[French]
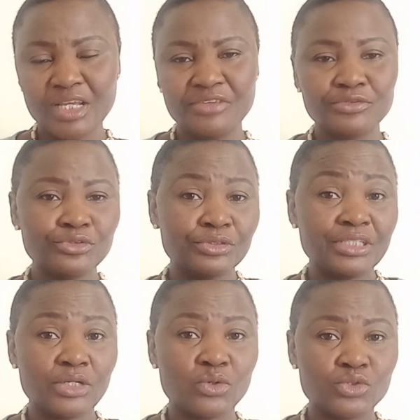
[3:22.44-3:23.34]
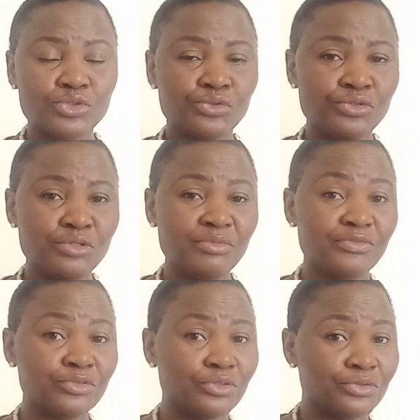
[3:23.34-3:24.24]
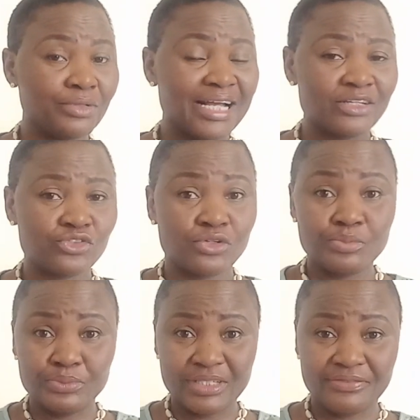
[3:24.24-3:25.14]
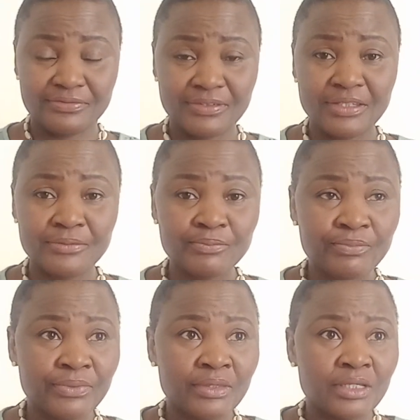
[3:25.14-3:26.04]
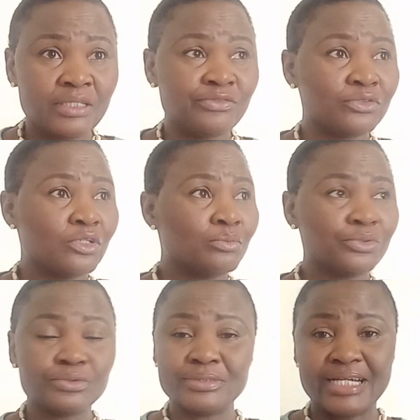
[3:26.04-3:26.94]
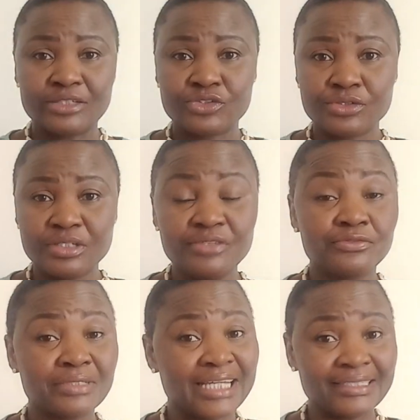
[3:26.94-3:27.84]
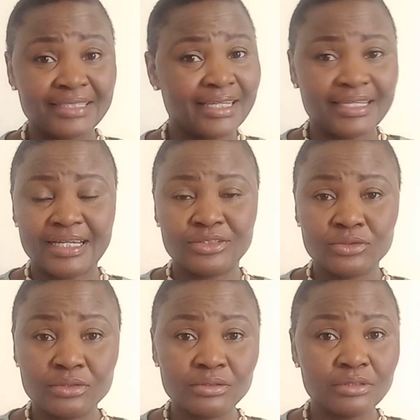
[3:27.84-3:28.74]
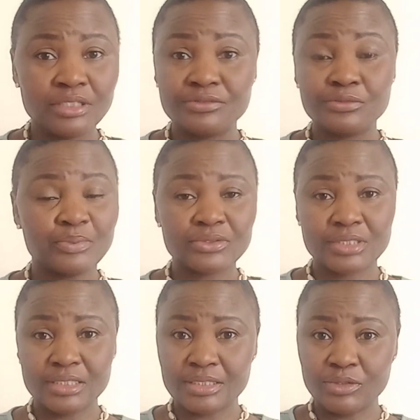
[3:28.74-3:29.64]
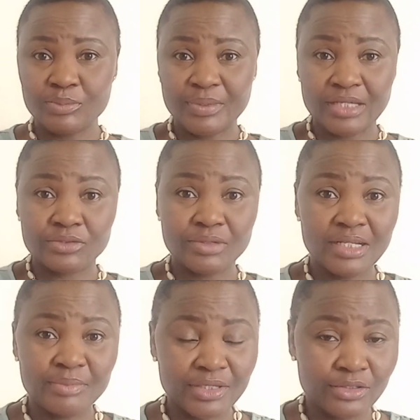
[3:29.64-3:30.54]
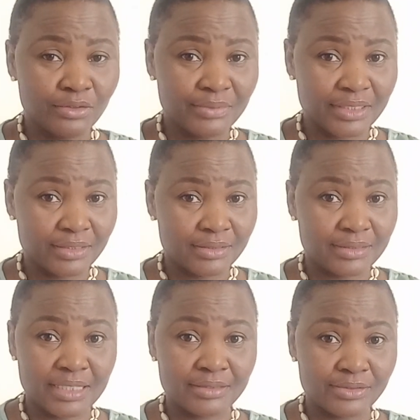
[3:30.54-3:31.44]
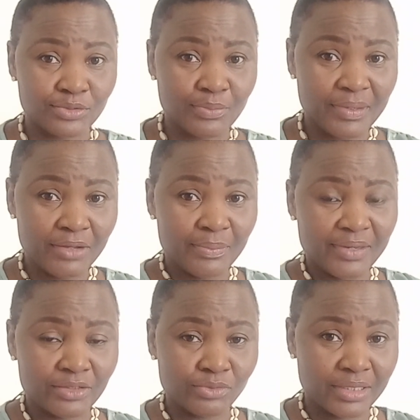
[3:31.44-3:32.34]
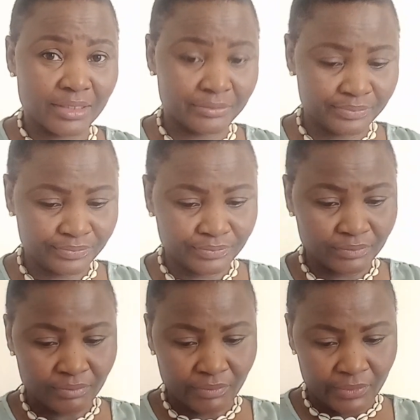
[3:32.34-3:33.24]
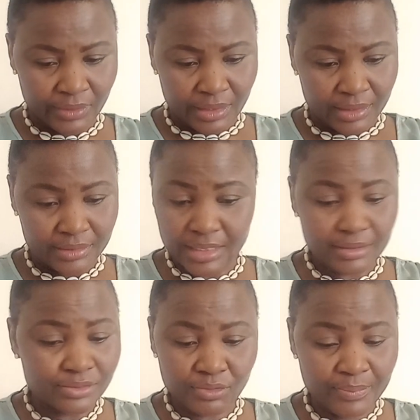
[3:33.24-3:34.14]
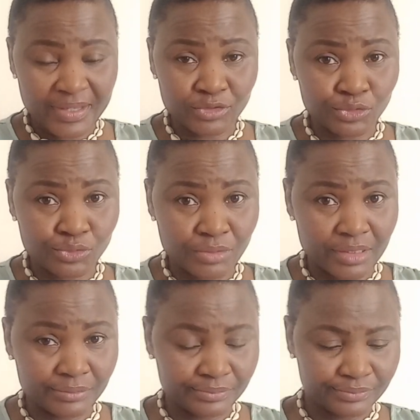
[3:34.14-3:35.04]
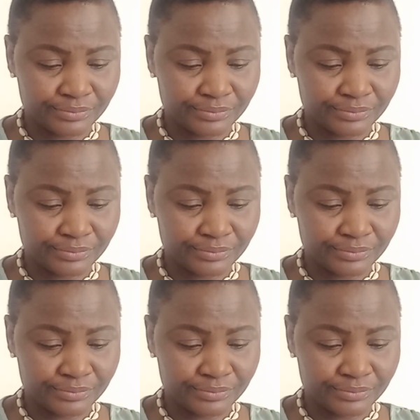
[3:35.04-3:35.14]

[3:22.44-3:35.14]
il vous donne des costumes, il vous donne de l'argent pour des filles, il vous donne beaucoup d'argent, il vous gâte des cadeaux et vous pensez que c'est le Père Noël, mais non, mais ça n'existe pas le Père Noël. Hein. Ça n'existe pas du tout. Hein.